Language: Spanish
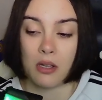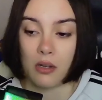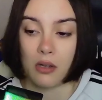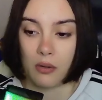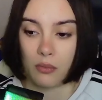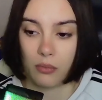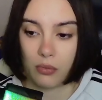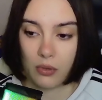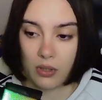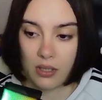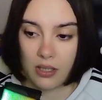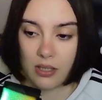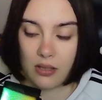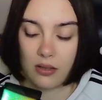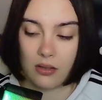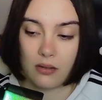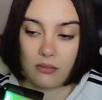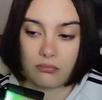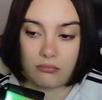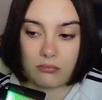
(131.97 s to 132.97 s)

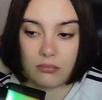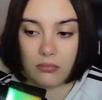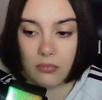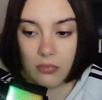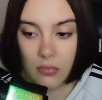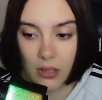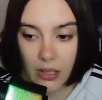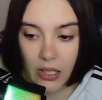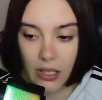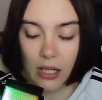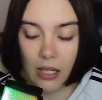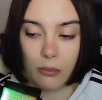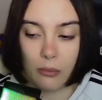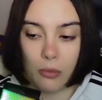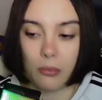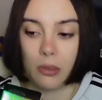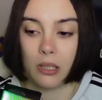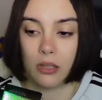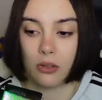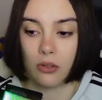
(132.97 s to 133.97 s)
pues era
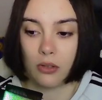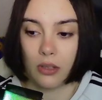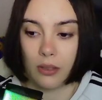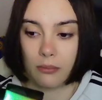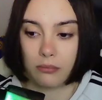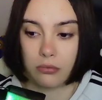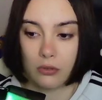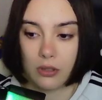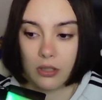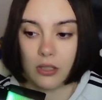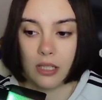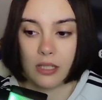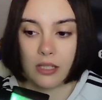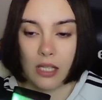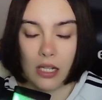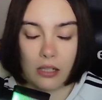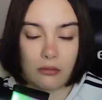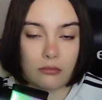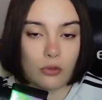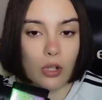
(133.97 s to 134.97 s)
momento de, pues,
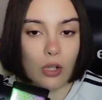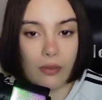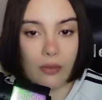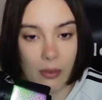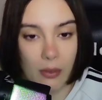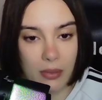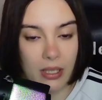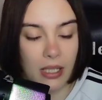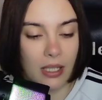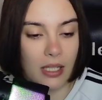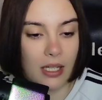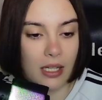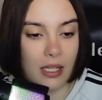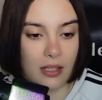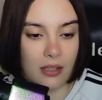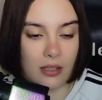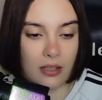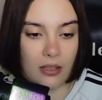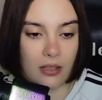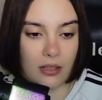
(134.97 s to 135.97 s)
estar con la familia,
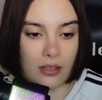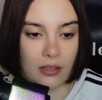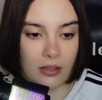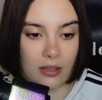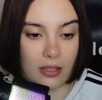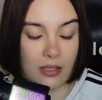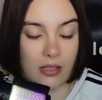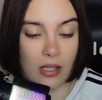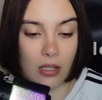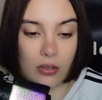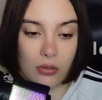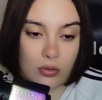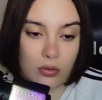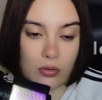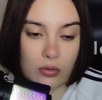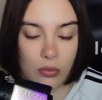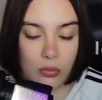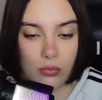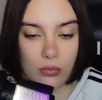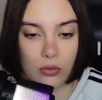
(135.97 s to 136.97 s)
de, estar
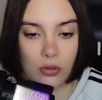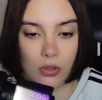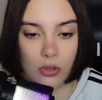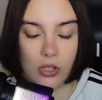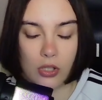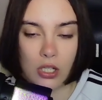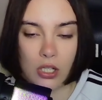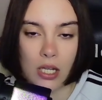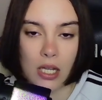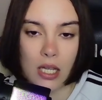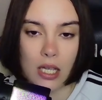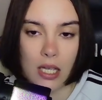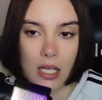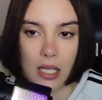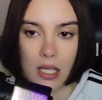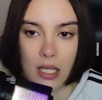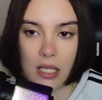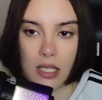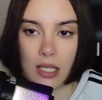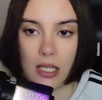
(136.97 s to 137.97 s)
todos juntos
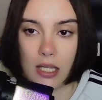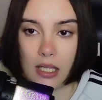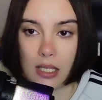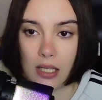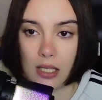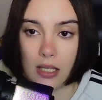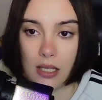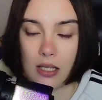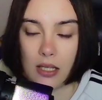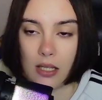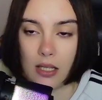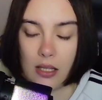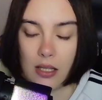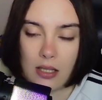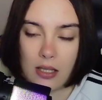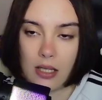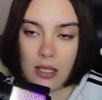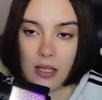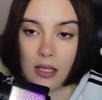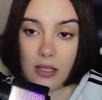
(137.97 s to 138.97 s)
y,
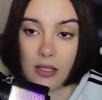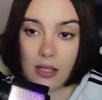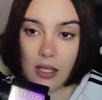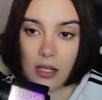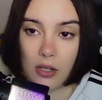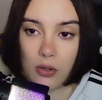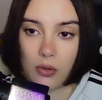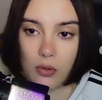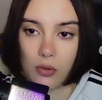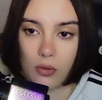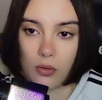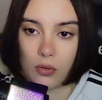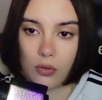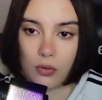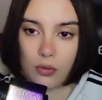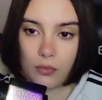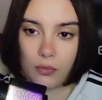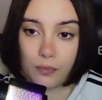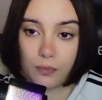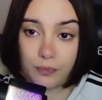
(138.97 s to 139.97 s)
de estar
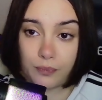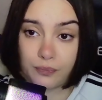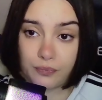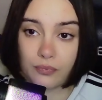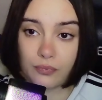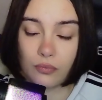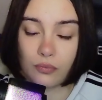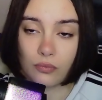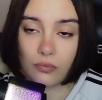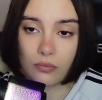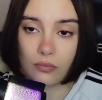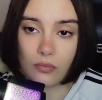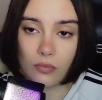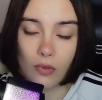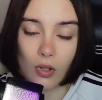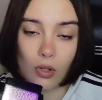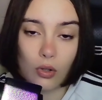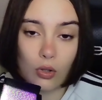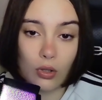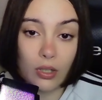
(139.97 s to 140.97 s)
con,
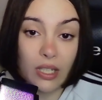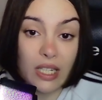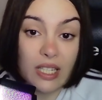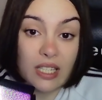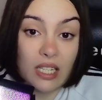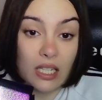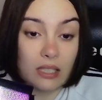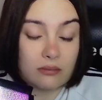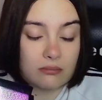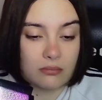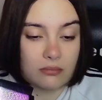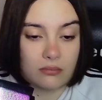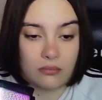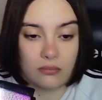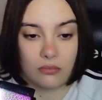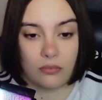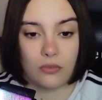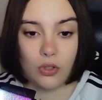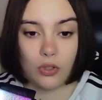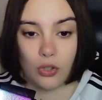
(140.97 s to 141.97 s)
ella.
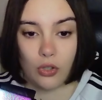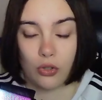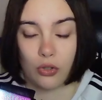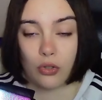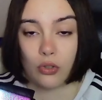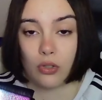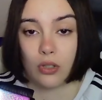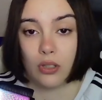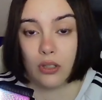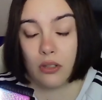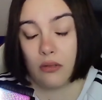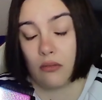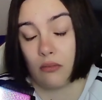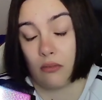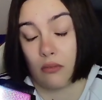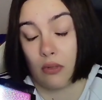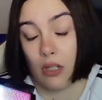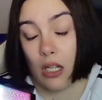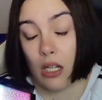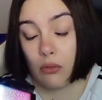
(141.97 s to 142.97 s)
Yo estoy
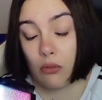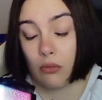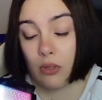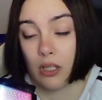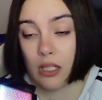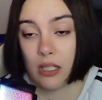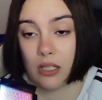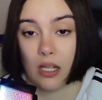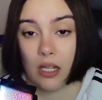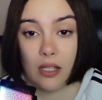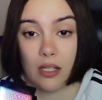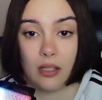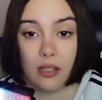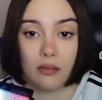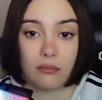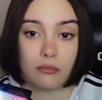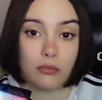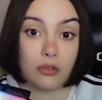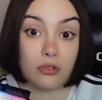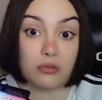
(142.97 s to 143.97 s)
el lunes
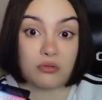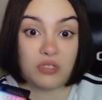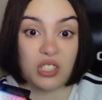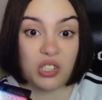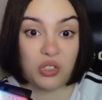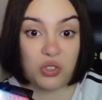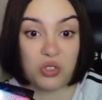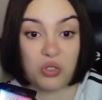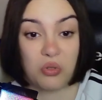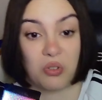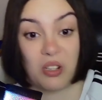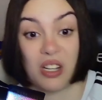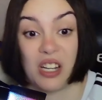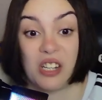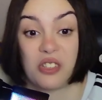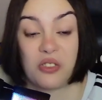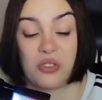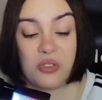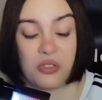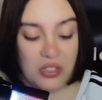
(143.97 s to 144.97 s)
allí, bueno, llego sobre
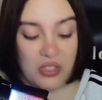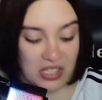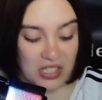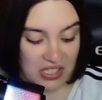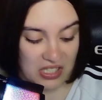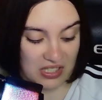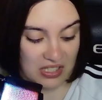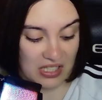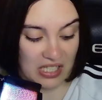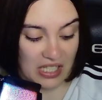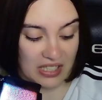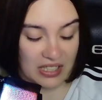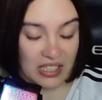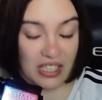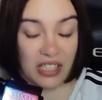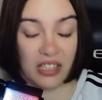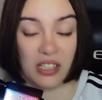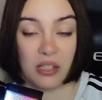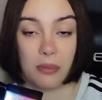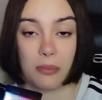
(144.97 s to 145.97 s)
las 2 de, la
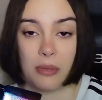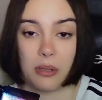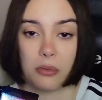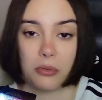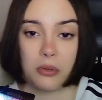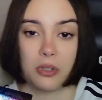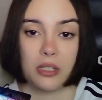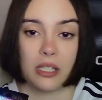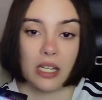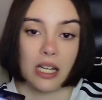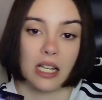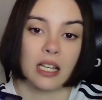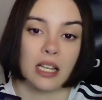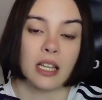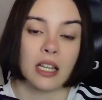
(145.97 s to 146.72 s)
tarde, me voy al,